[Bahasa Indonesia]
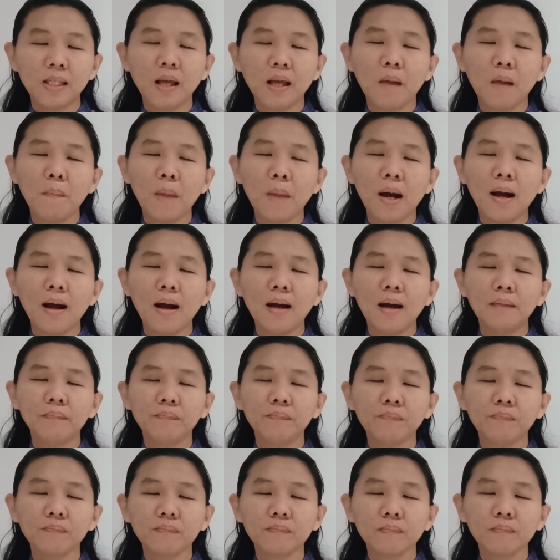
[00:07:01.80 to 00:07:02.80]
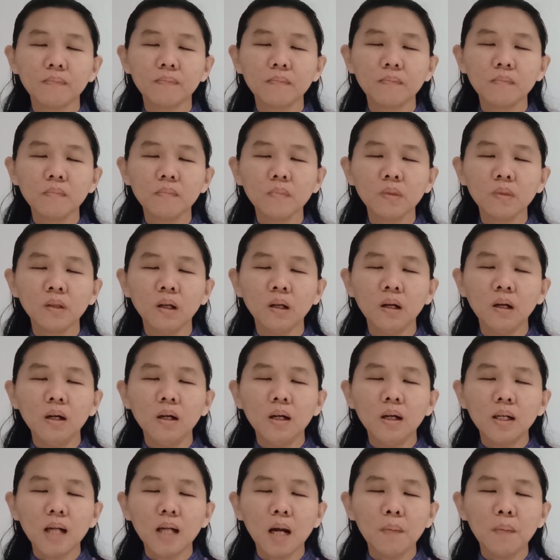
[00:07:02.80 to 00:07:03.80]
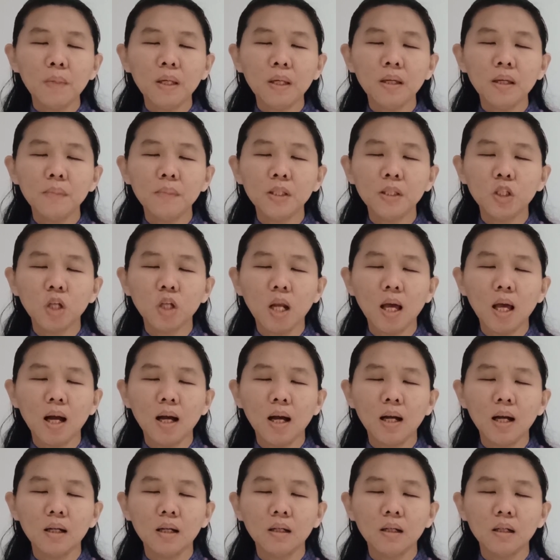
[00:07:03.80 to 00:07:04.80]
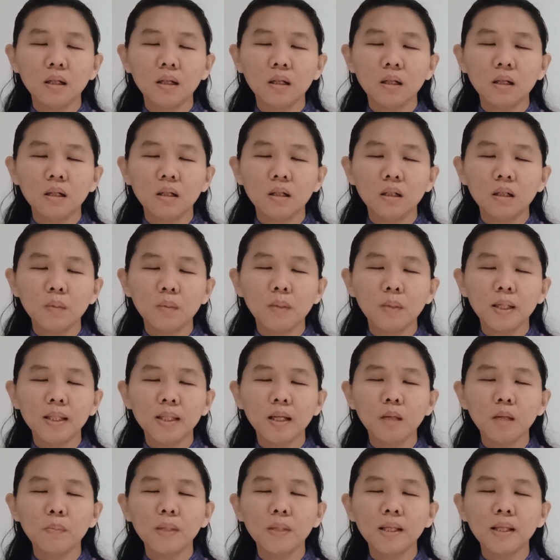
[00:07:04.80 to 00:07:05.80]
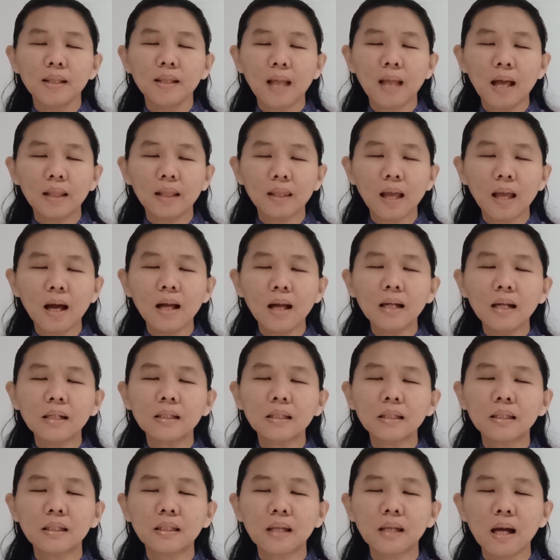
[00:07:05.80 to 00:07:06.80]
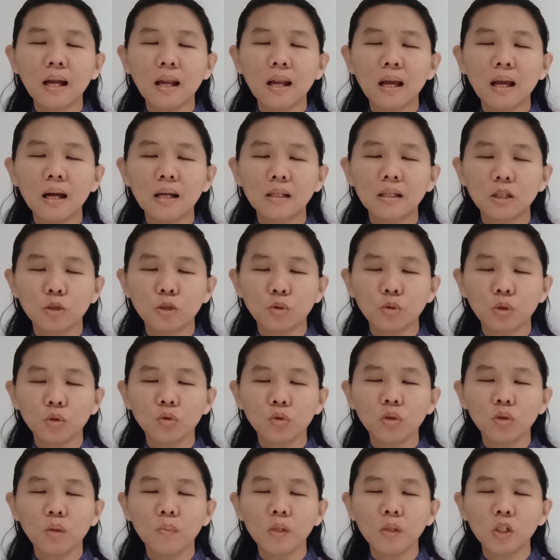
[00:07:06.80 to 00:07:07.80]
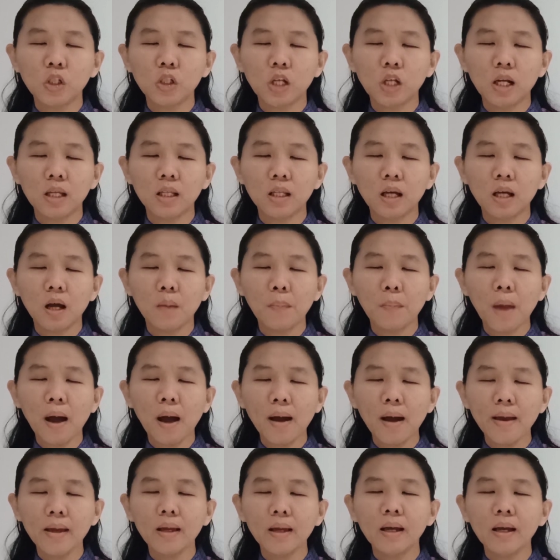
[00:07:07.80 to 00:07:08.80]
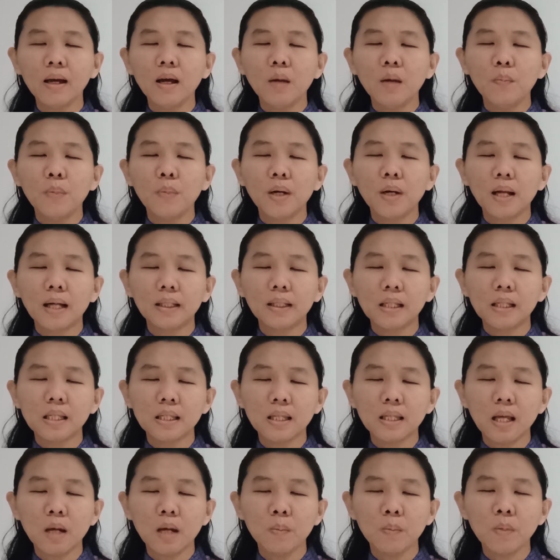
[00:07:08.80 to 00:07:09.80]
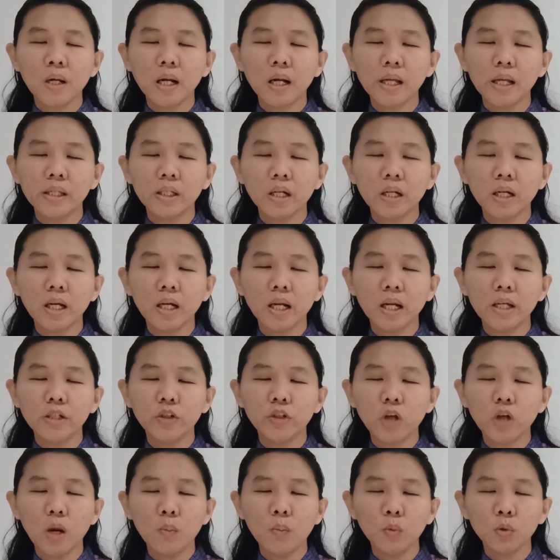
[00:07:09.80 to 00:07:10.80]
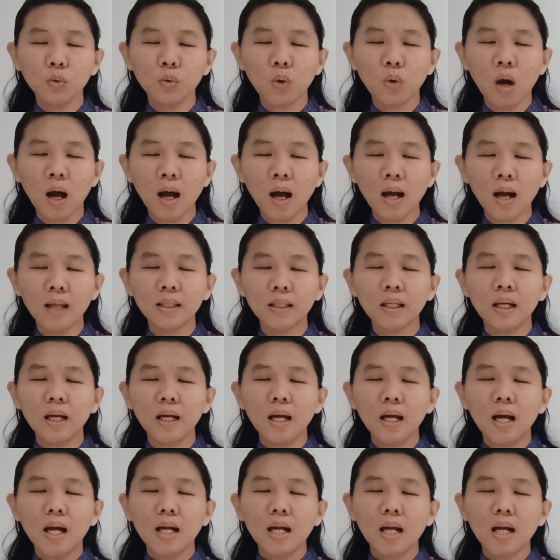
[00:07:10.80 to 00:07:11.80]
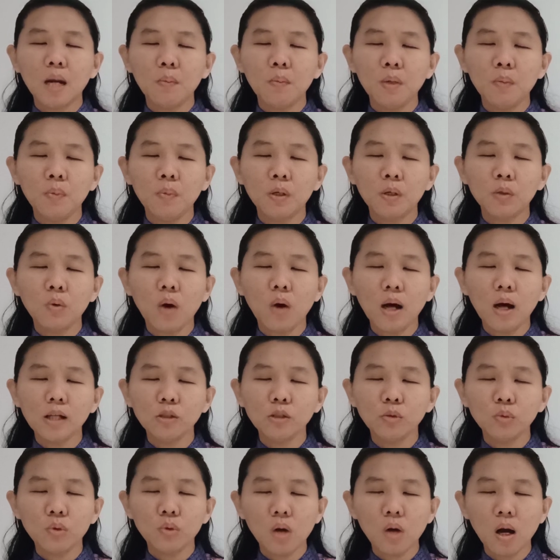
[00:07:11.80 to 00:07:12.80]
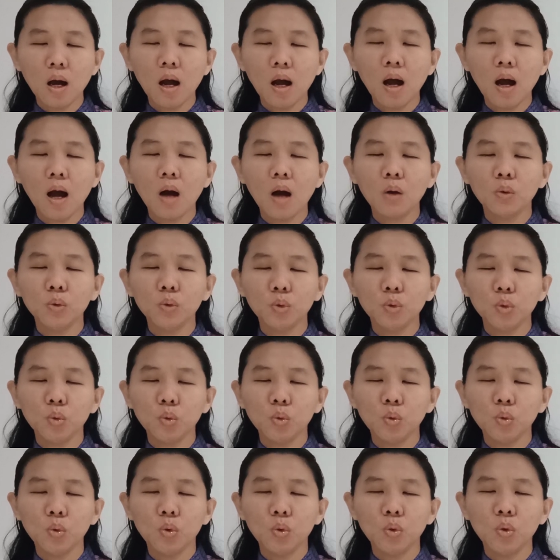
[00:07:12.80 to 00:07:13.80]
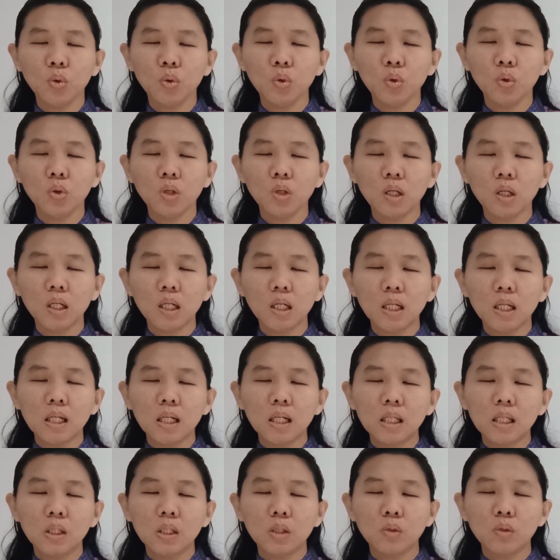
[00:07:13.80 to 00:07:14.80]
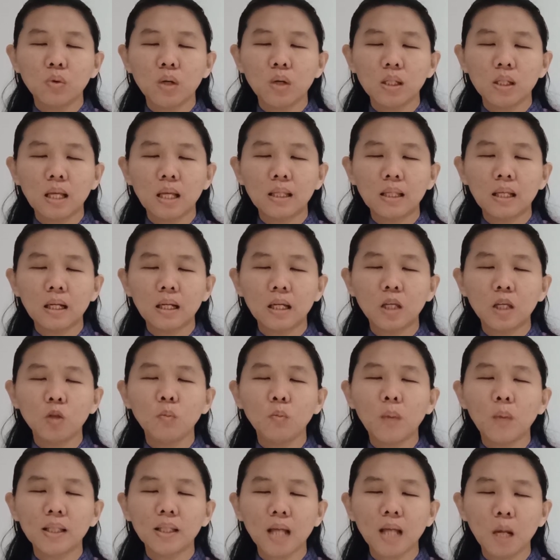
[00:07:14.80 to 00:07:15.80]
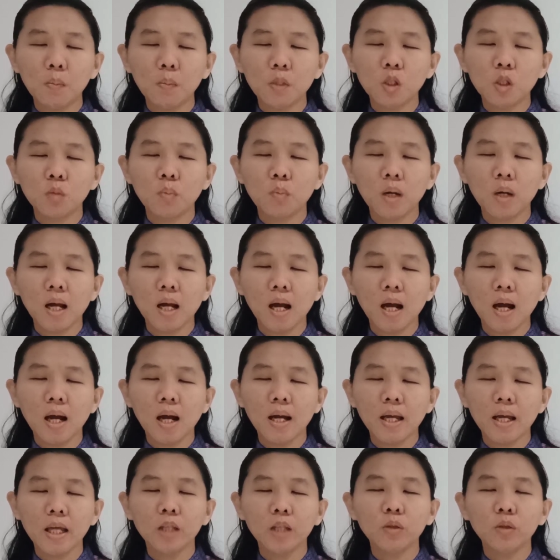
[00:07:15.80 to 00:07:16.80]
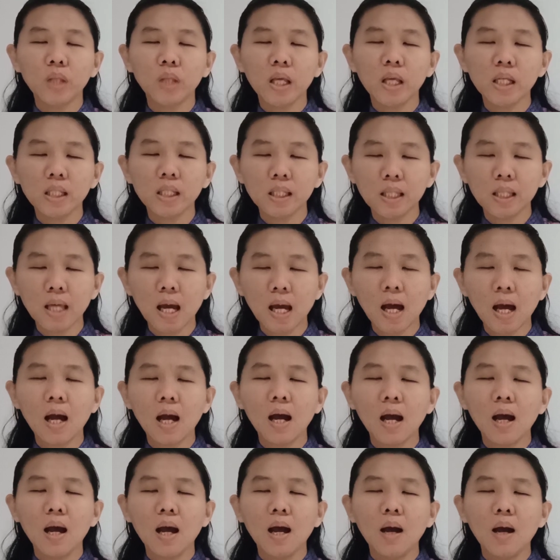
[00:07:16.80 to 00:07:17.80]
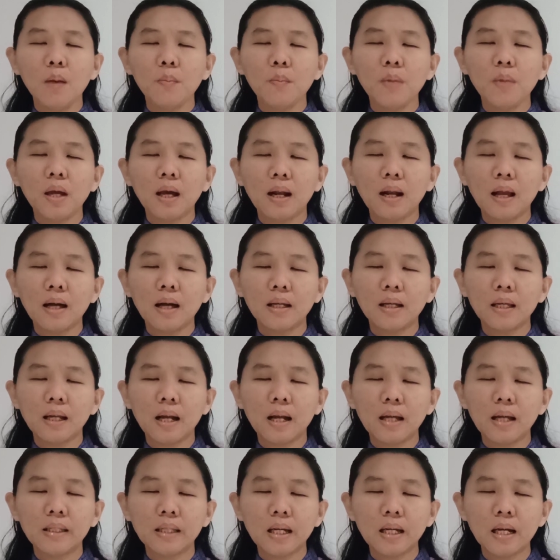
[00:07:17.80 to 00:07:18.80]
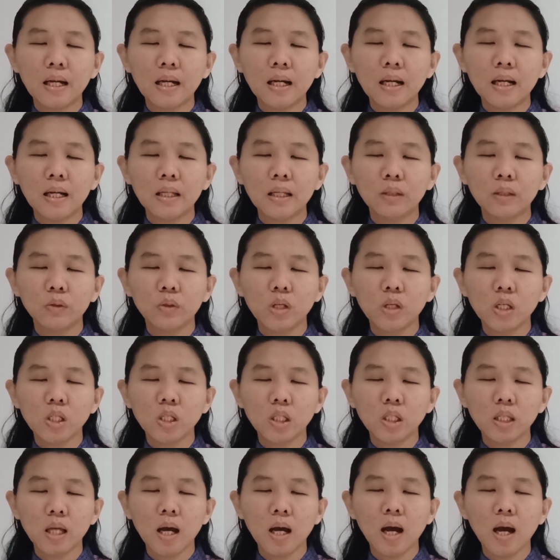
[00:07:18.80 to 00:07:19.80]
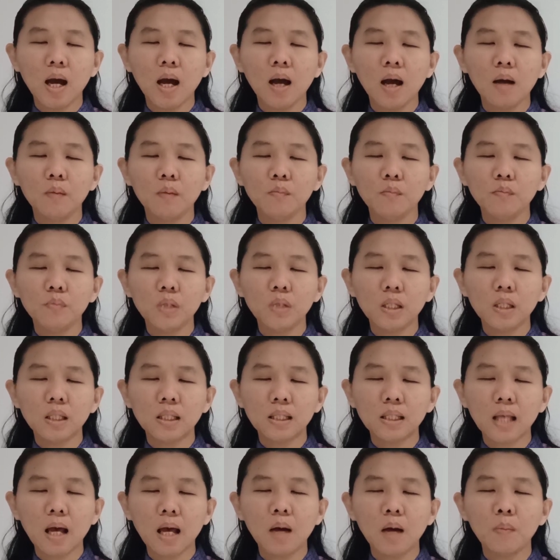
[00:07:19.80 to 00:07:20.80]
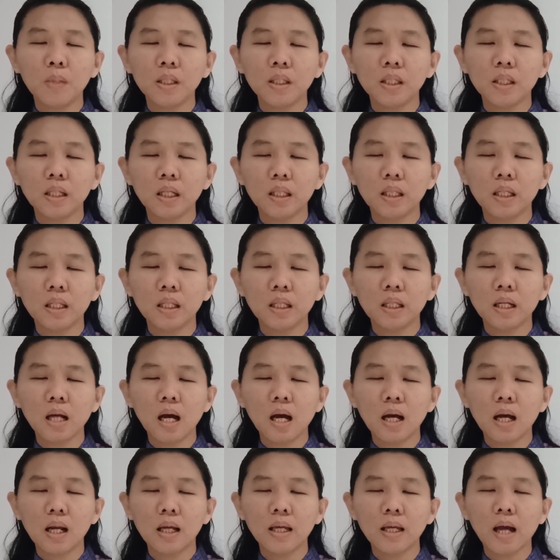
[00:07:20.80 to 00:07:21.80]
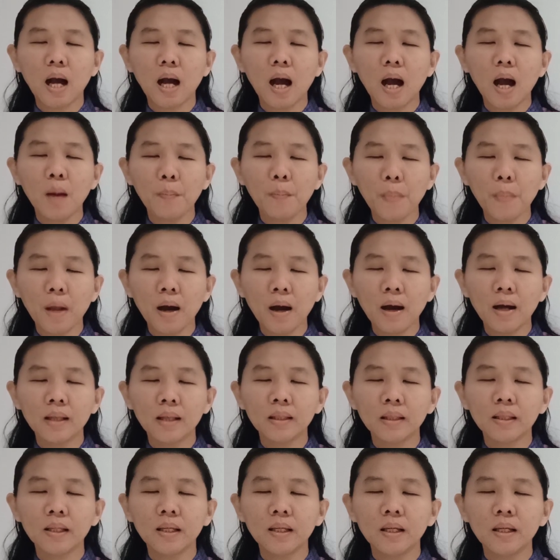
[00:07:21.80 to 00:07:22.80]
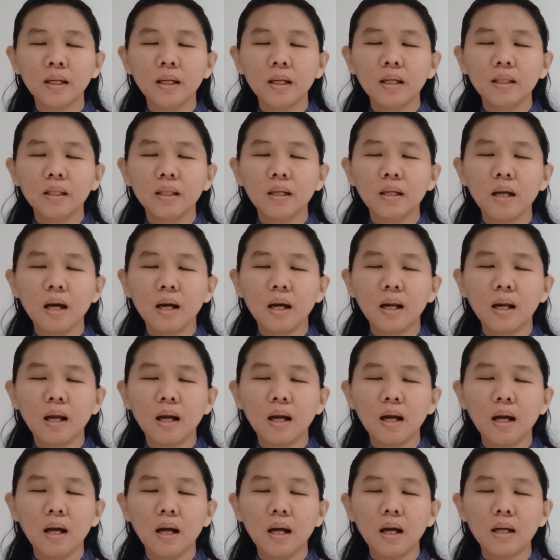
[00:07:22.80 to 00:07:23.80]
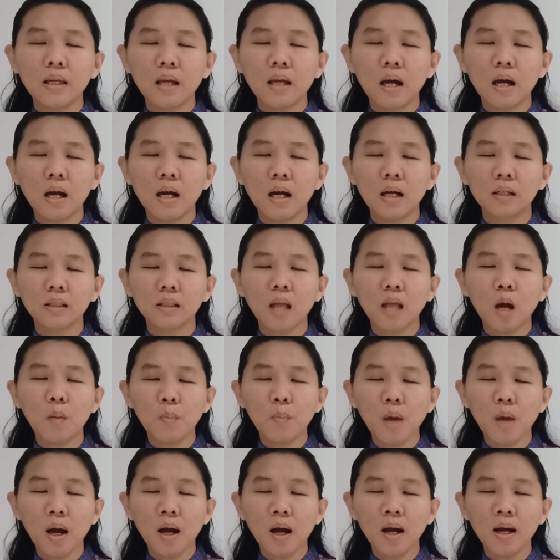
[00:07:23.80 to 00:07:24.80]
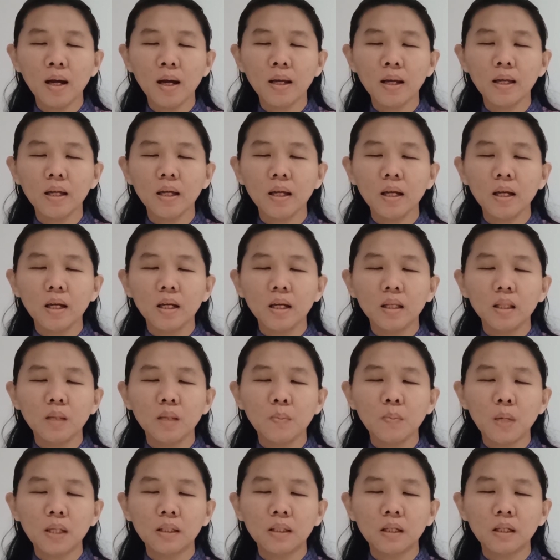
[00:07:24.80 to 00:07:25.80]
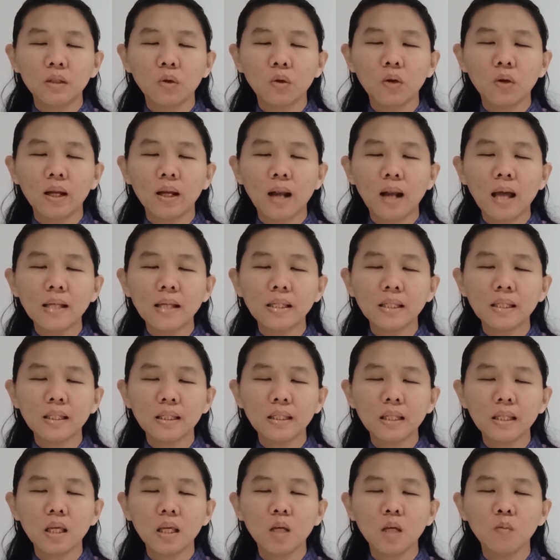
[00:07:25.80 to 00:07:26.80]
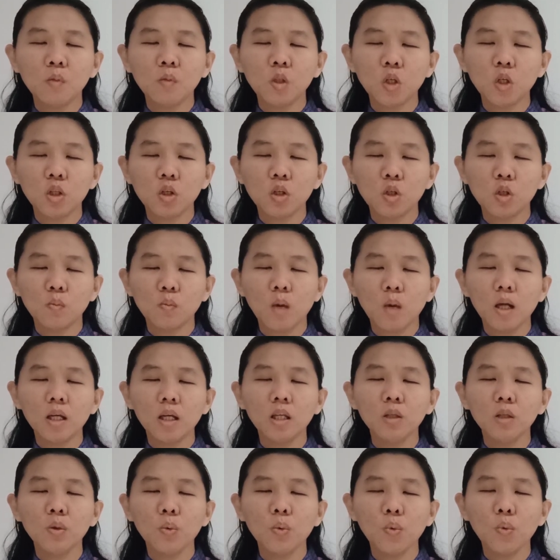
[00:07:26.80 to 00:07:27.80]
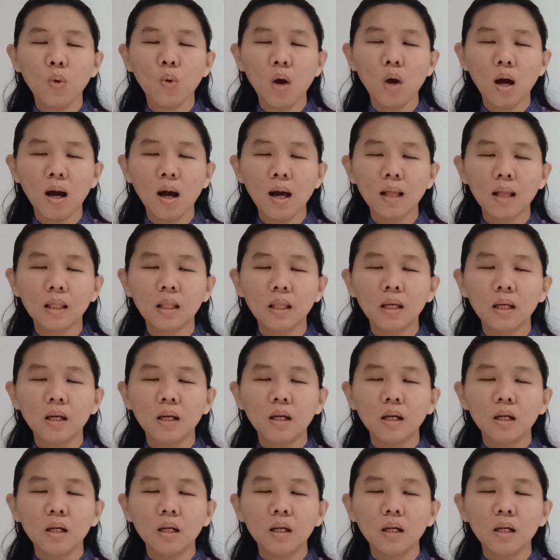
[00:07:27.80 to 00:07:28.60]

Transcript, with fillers: persiapan kami menjelang ibadah-ibadah Natal, segala sesuatunya berjalan dengan baik. Berkati setiap gereja-gerejamu Tuhan, kami berdoa juga untuk suasana kehidupan kami sebagai Indonesia. Biarlah kiranya Indonesia bisa menjadi negara yang aman, negara yang damai, di mana toleransi menjadi semakin kuat.